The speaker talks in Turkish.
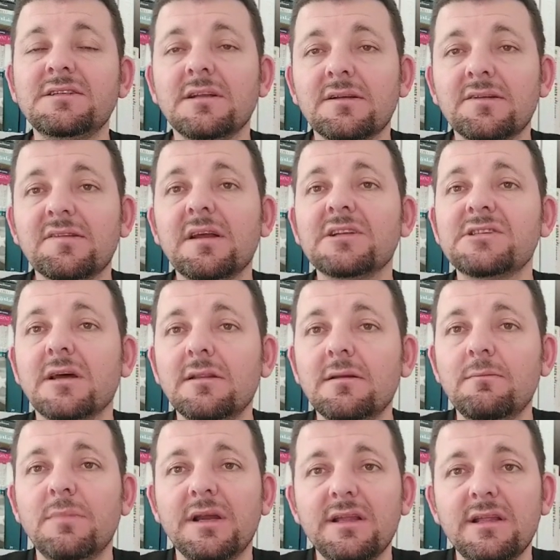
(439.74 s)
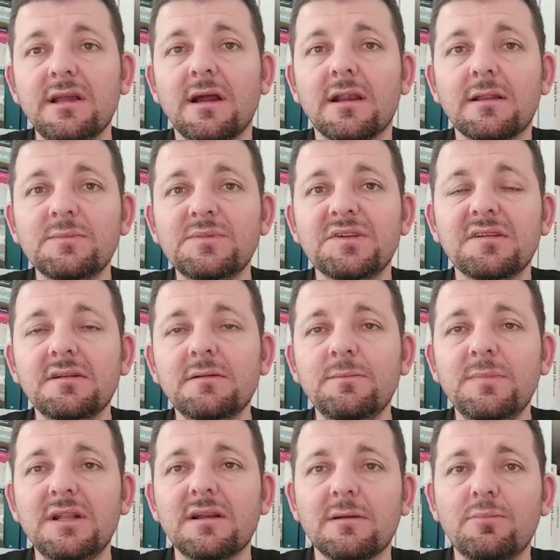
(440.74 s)
işte Rıza Çalınbay'ın
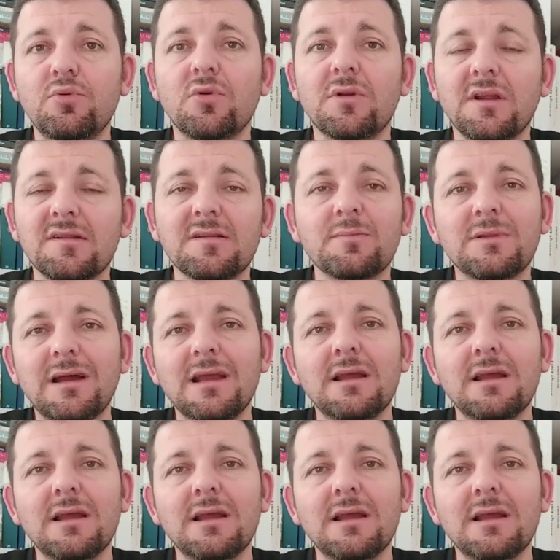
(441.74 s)
yardımcısının bile rapor yazıp